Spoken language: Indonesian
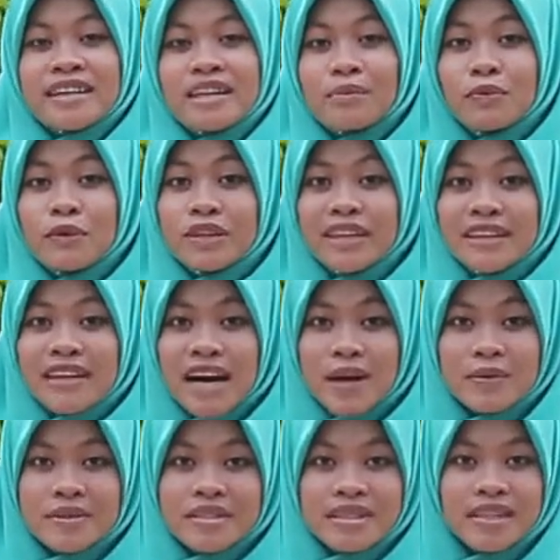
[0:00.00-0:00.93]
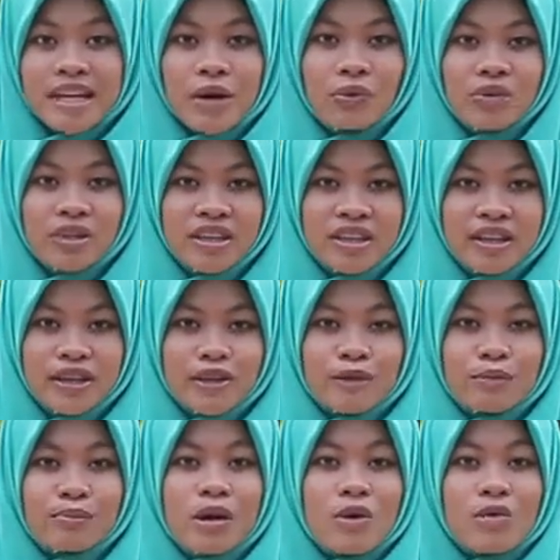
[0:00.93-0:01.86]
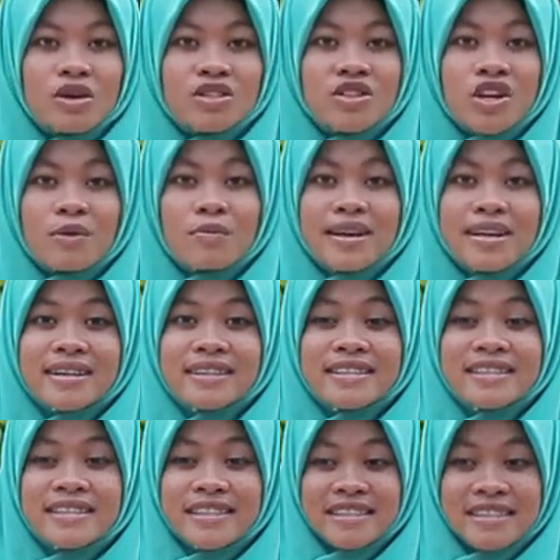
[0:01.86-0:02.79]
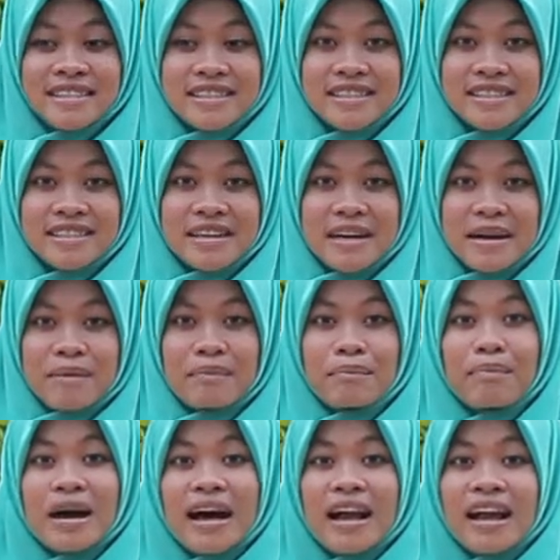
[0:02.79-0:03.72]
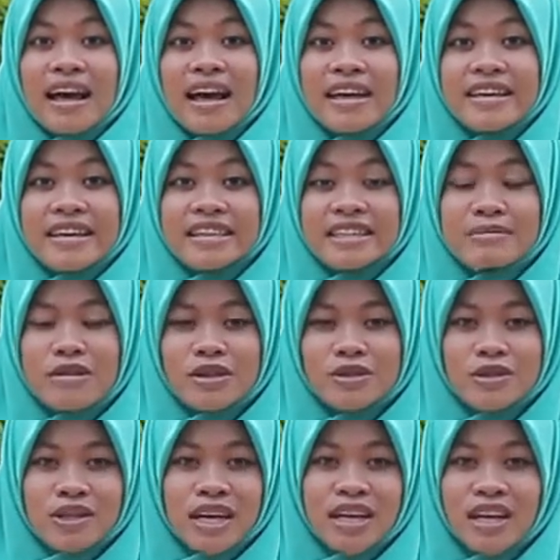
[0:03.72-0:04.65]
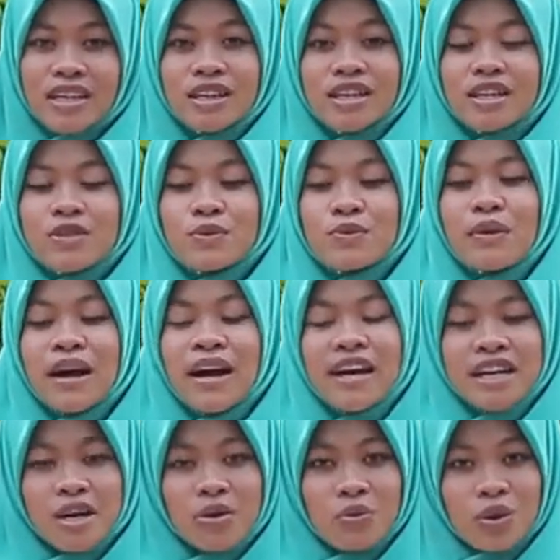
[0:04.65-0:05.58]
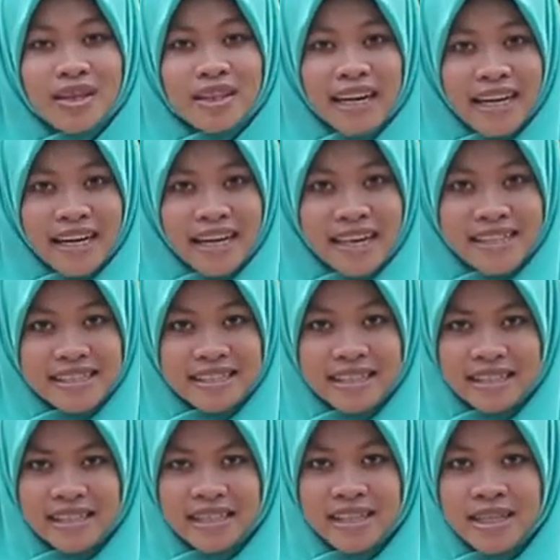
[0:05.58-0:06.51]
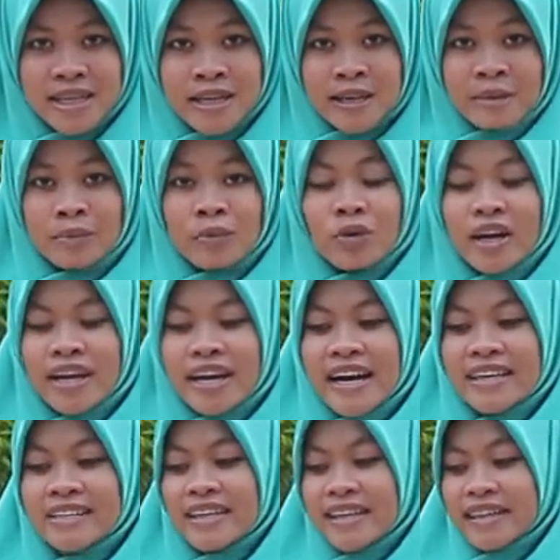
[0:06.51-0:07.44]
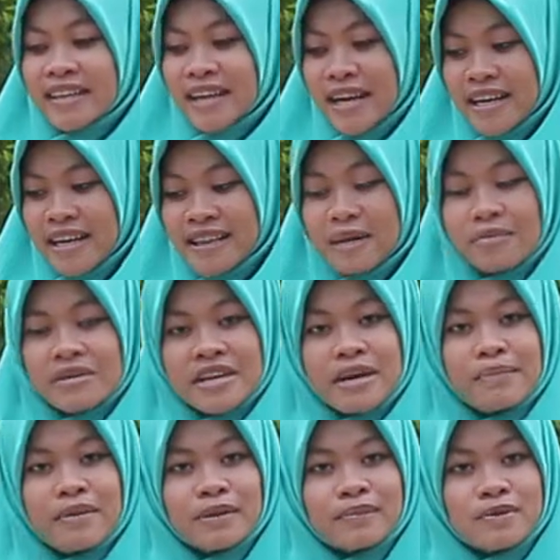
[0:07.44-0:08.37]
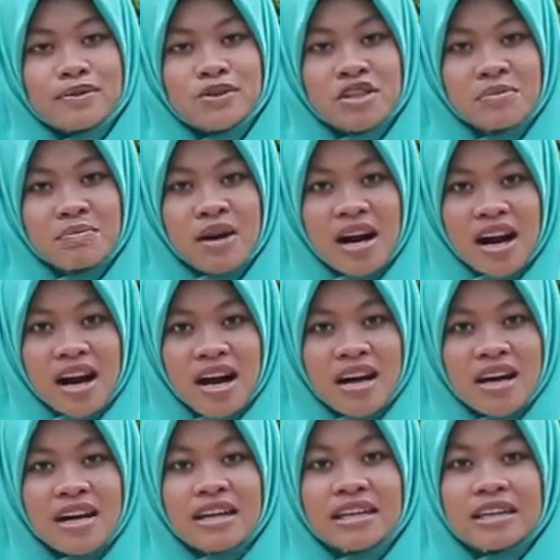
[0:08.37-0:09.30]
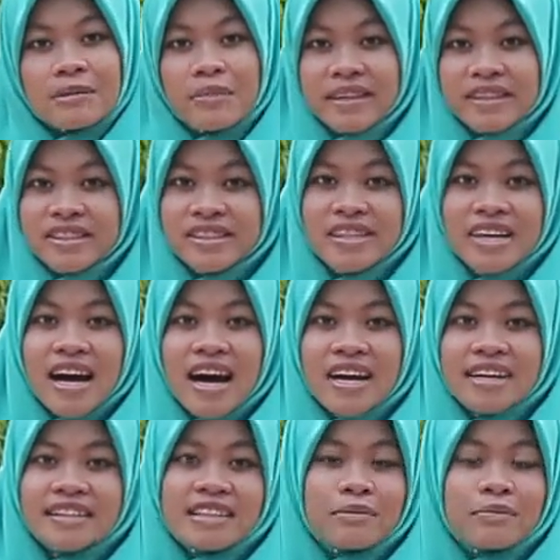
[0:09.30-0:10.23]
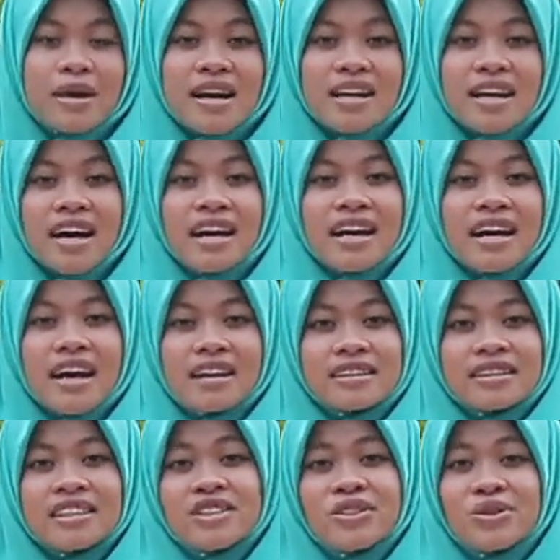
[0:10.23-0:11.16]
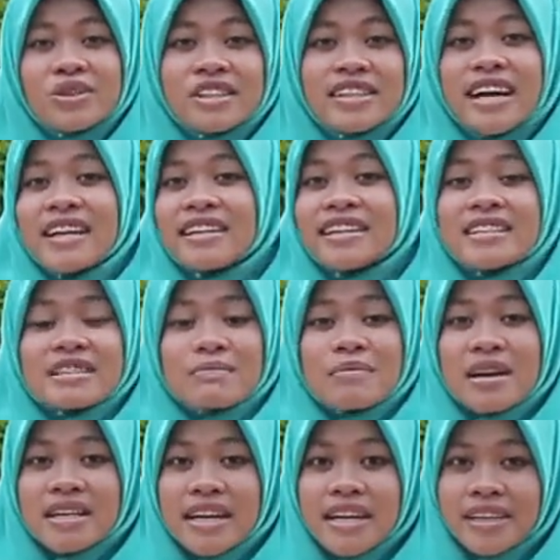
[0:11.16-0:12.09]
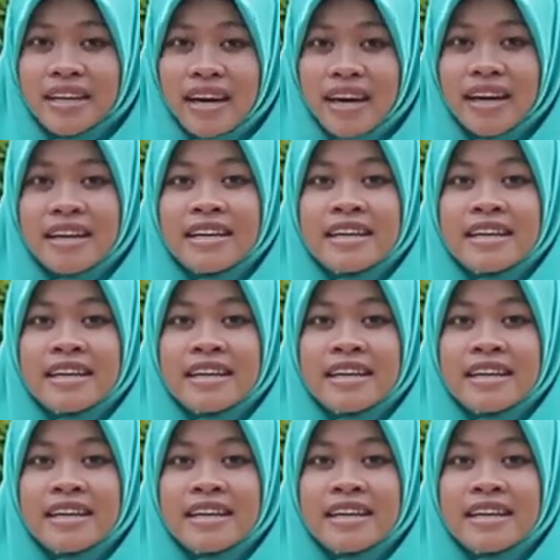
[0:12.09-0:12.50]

Namun kita harus ketahui bahwa sabar di sini bala yang dimaksudkan Allah Subhanahu wa taala di sini bukan hanya ketika kita mendapat musibah, kebanjiran, kebakaran, kecurian dan sebagainya,